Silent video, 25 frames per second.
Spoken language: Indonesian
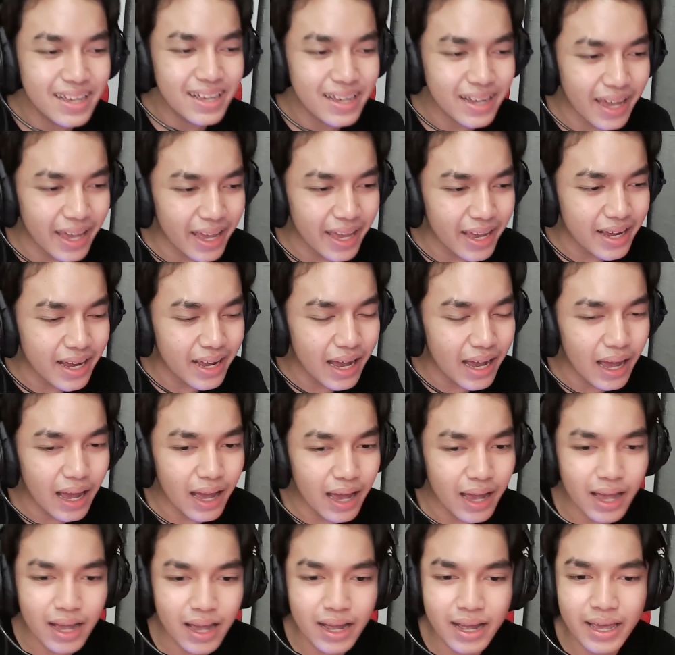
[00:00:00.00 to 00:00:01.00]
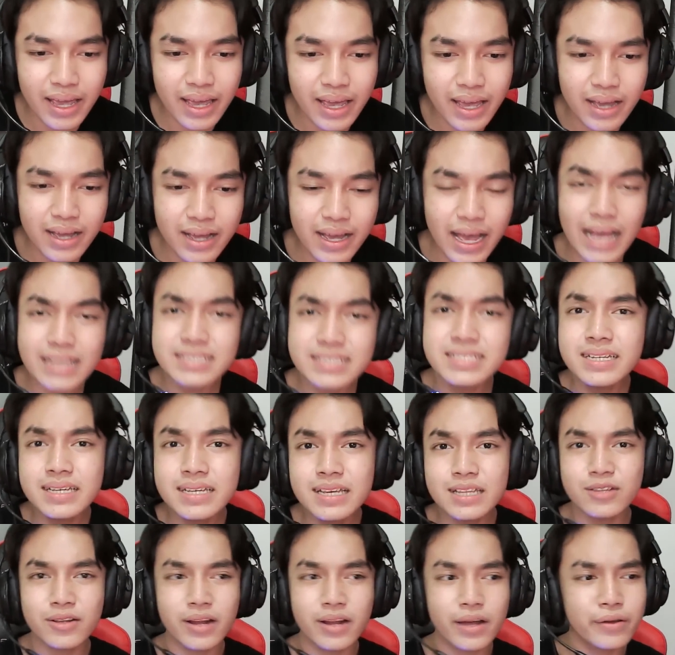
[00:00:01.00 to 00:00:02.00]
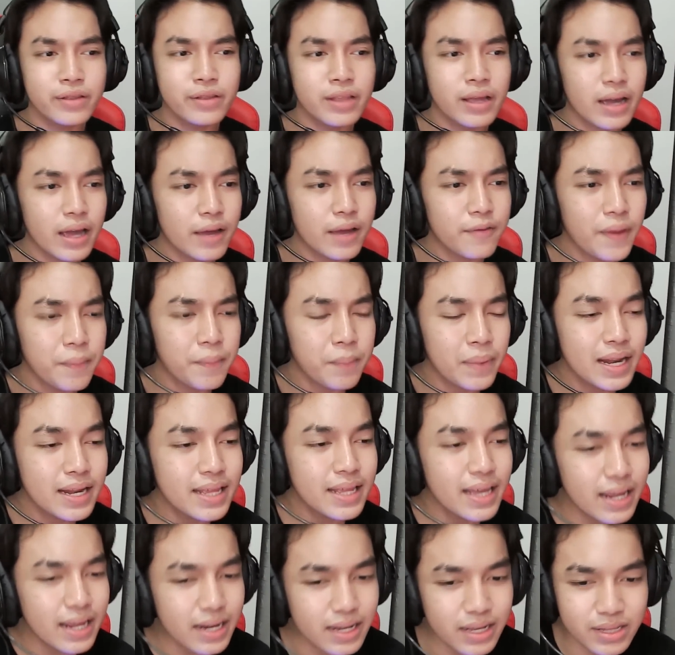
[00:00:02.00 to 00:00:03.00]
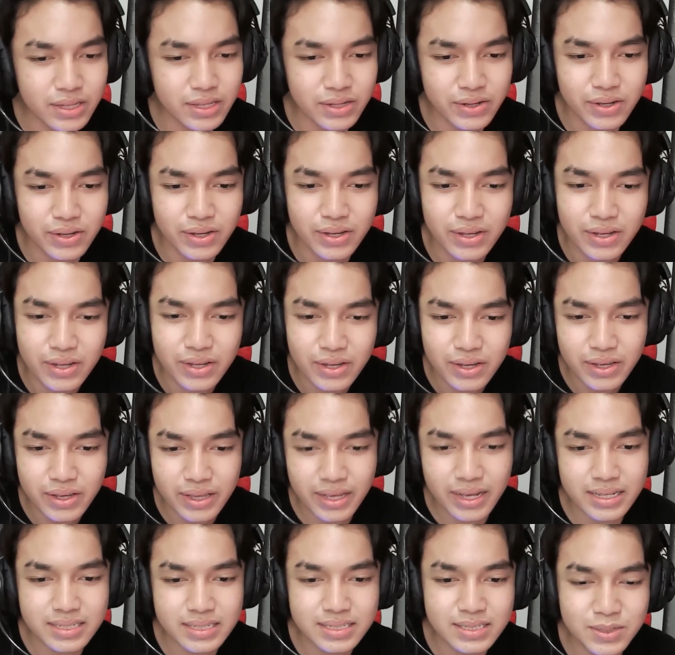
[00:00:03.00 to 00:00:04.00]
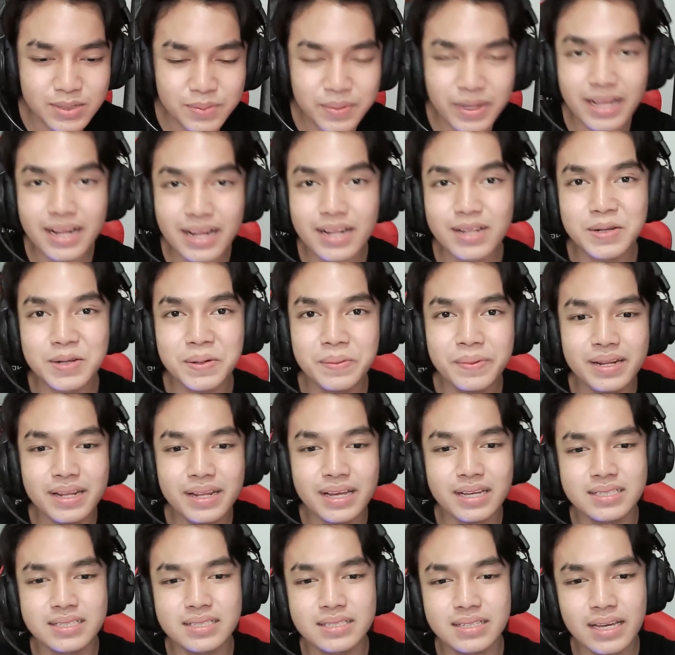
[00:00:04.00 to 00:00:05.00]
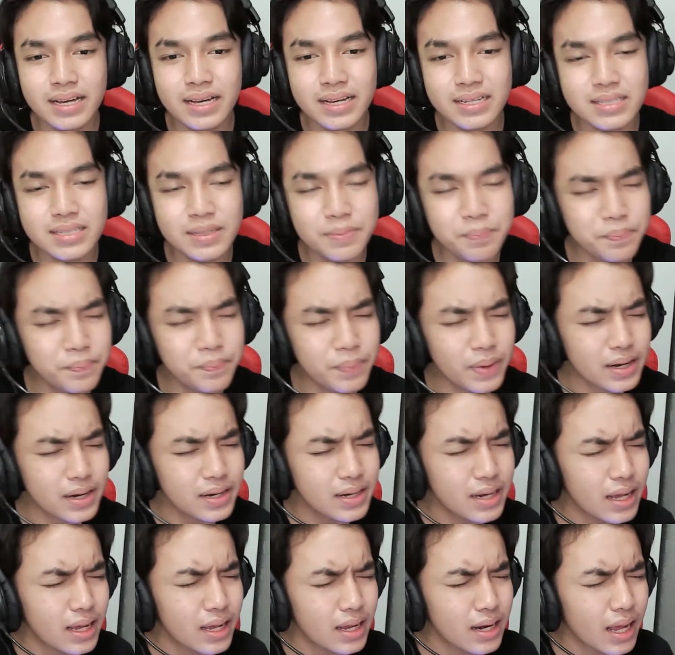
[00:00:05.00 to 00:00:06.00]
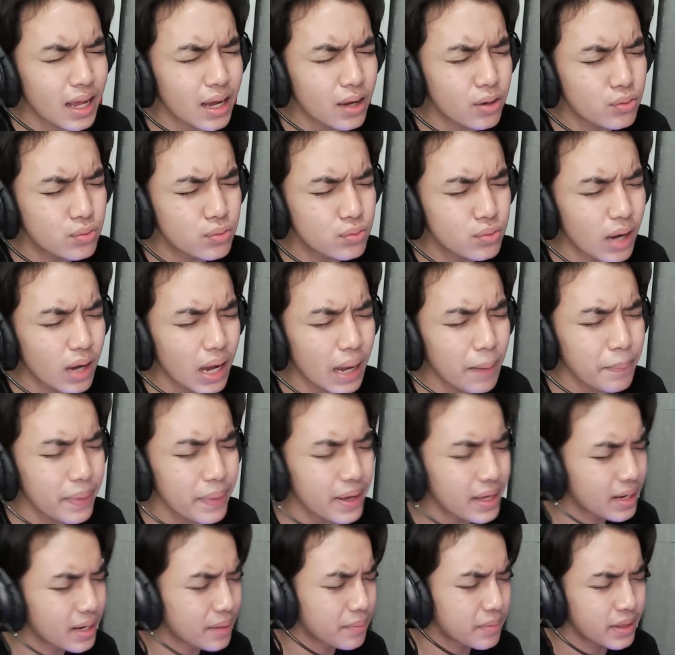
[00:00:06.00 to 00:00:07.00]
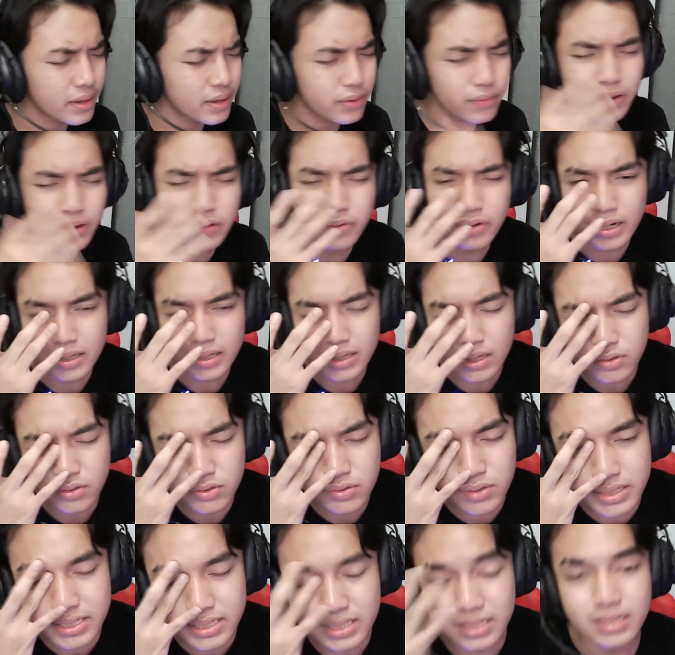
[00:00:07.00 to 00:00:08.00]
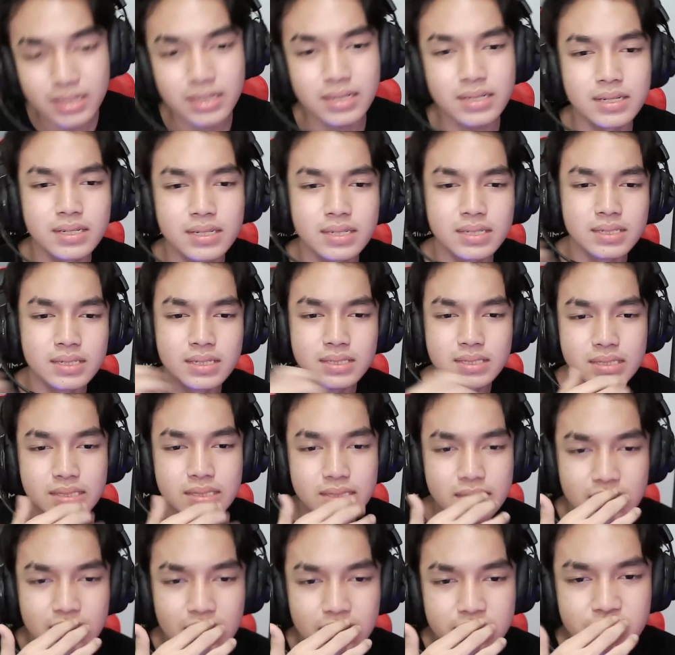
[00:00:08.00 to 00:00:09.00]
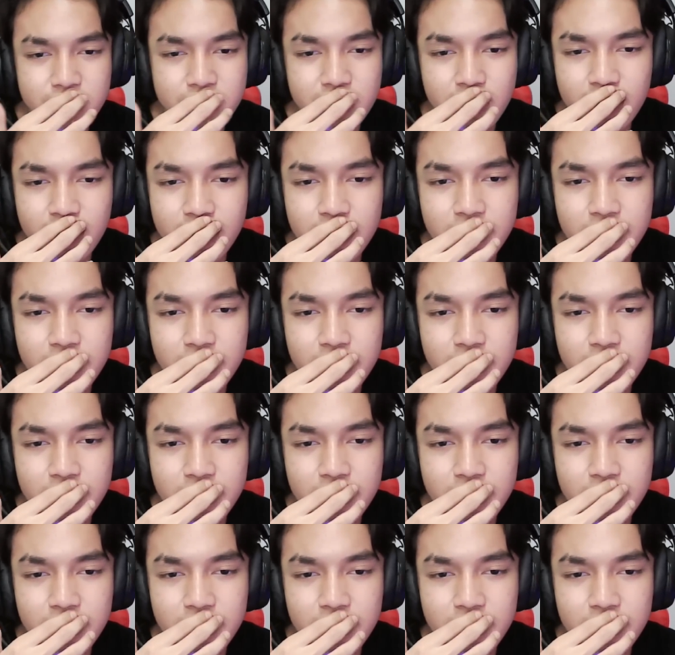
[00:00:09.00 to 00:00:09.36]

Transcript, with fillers: kayak nggak kayak nggak asing gitu lagunya kayak familiar gitu ya nggak sih coba kalian komen guys ya nggak sih pernah lagu apa ya namanya gue kurang tahu juga sih lanjut dah